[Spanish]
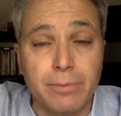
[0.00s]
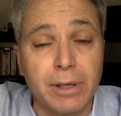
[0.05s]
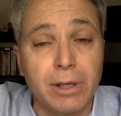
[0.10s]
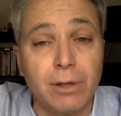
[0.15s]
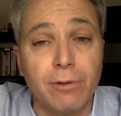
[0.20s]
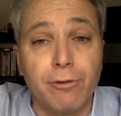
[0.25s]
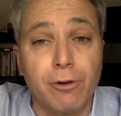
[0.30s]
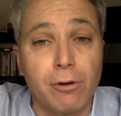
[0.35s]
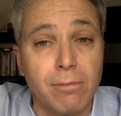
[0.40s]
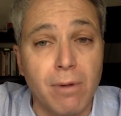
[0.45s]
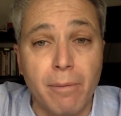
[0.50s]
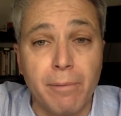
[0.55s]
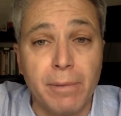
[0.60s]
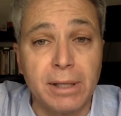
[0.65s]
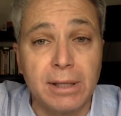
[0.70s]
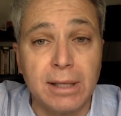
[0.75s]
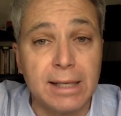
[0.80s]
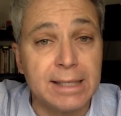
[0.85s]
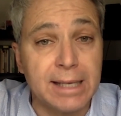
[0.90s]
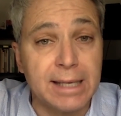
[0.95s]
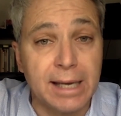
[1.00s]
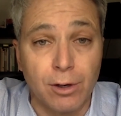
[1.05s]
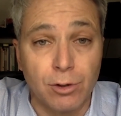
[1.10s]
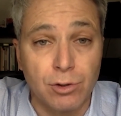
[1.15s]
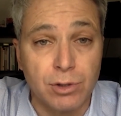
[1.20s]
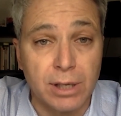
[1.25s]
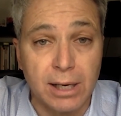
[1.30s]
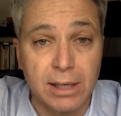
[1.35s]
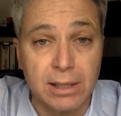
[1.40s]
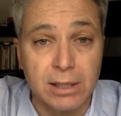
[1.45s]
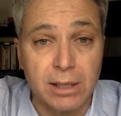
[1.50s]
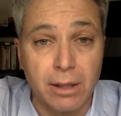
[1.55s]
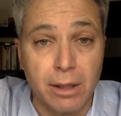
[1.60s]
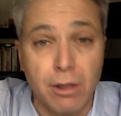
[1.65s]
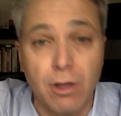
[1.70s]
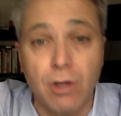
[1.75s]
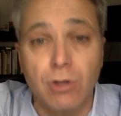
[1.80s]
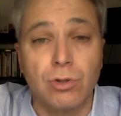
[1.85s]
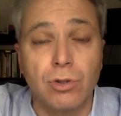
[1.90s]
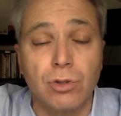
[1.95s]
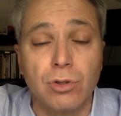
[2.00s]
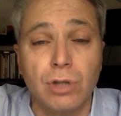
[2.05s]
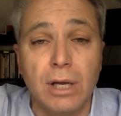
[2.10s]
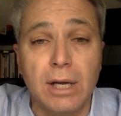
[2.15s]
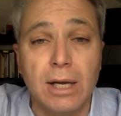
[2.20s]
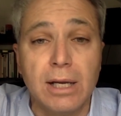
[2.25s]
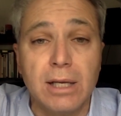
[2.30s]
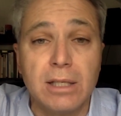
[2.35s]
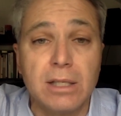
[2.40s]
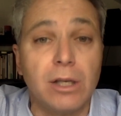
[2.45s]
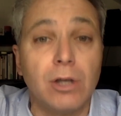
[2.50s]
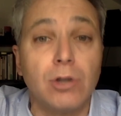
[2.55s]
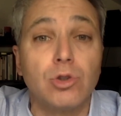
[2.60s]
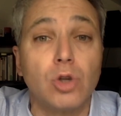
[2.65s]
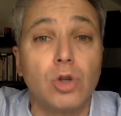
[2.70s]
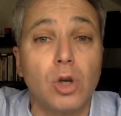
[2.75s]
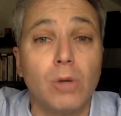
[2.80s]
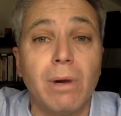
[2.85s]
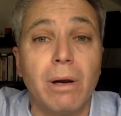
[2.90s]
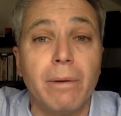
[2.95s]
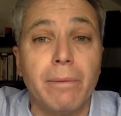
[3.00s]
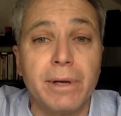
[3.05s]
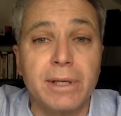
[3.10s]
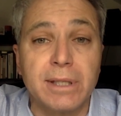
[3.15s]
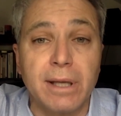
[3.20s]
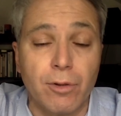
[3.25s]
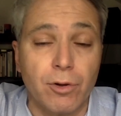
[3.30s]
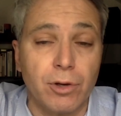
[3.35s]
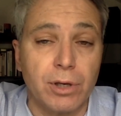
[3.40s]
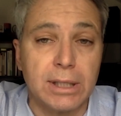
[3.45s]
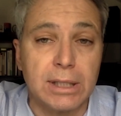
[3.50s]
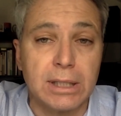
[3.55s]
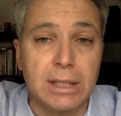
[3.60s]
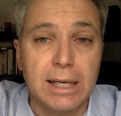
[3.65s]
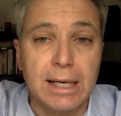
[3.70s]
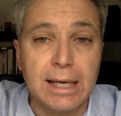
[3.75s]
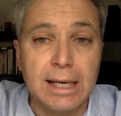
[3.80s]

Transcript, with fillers: pero formalmente ya no serán sediciosos, sino solo malversadores.